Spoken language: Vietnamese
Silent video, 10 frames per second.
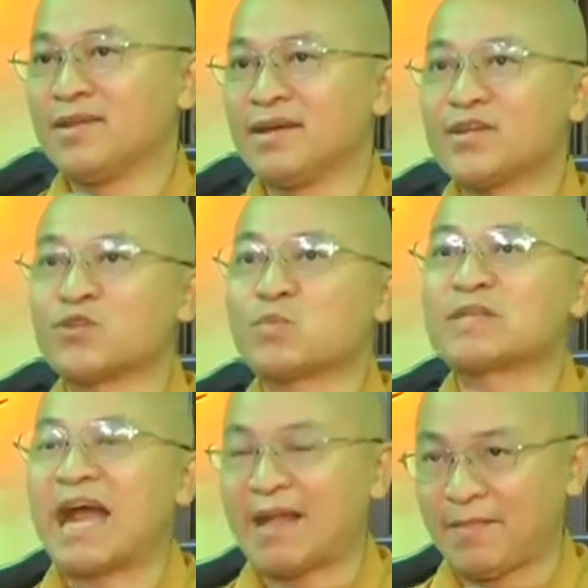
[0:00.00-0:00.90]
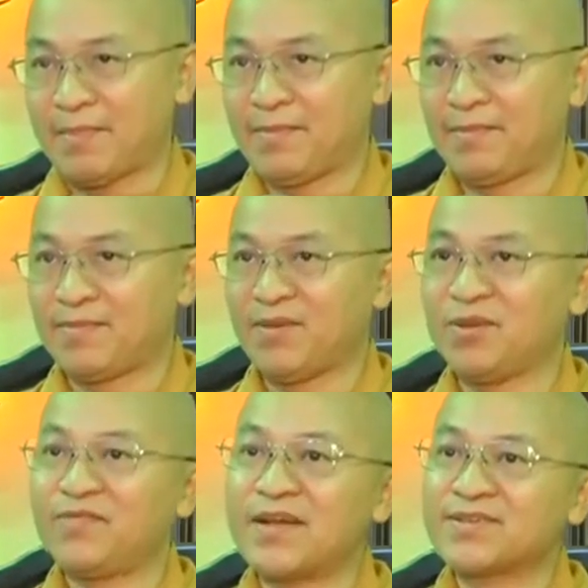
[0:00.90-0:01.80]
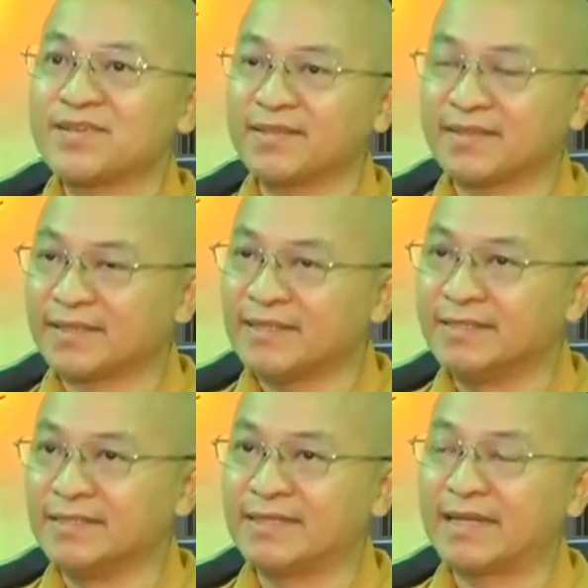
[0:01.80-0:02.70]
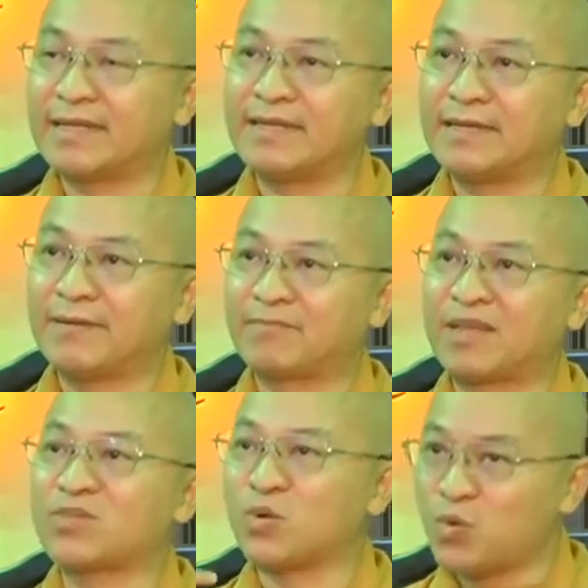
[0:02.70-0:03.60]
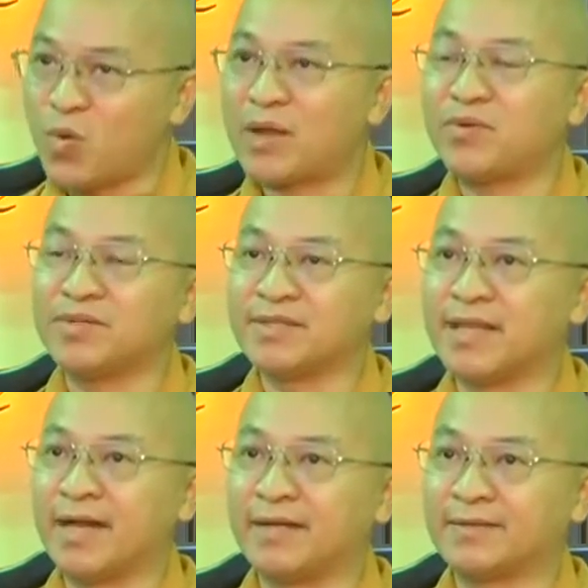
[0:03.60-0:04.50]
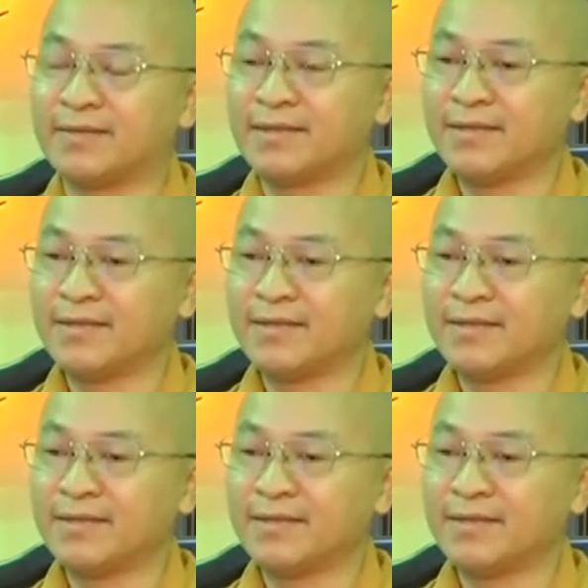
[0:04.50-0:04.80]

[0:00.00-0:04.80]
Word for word: những cái trục trặc nếu nó phát xuất từ cái um, cái chủ quan của người vợ